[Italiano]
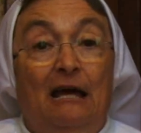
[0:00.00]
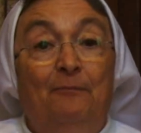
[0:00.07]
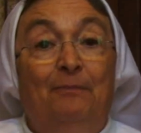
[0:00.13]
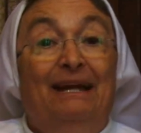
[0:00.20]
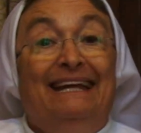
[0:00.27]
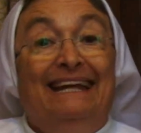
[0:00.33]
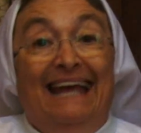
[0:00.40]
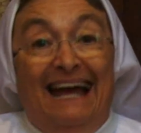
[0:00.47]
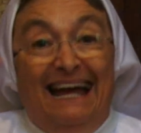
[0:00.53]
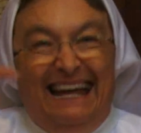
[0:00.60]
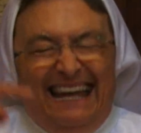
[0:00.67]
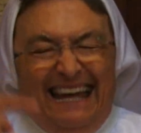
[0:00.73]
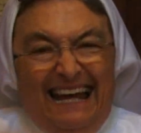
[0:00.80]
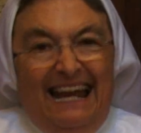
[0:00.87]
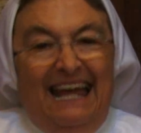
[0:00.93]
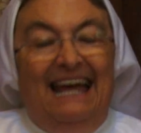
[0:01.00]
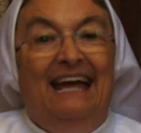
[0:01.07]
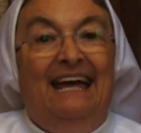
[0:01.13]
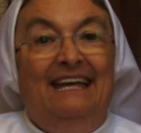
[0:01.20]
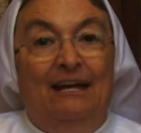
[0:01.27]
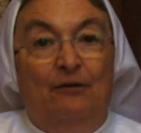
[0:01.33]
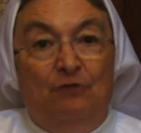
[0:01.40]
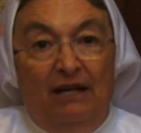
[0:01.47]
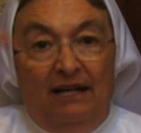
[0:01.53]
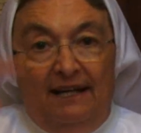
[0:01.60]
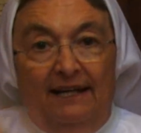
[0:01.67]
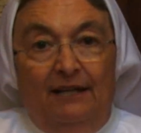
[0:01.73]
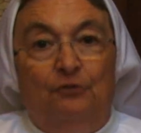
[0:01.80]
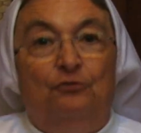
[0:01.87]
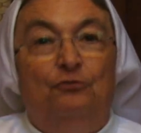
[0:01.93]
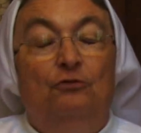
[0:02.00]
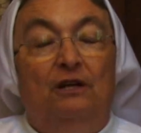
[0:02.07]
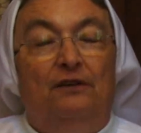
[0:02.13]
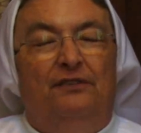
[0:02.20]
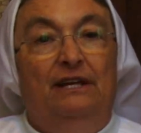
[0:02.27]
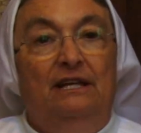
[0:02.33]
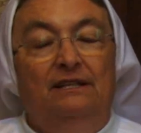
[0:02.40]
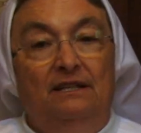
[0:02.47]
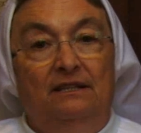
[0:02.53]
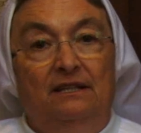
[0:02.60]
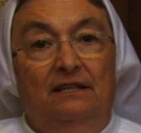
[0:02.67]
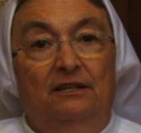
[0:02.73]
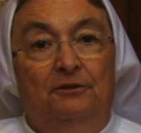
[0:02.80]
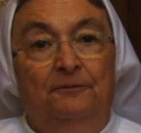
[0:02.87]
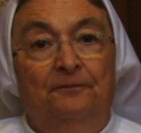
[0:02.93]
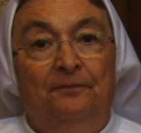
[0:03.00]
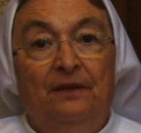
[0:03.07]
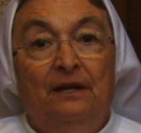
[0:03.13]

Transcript: perché anche lei è una creatura figlia di Dio,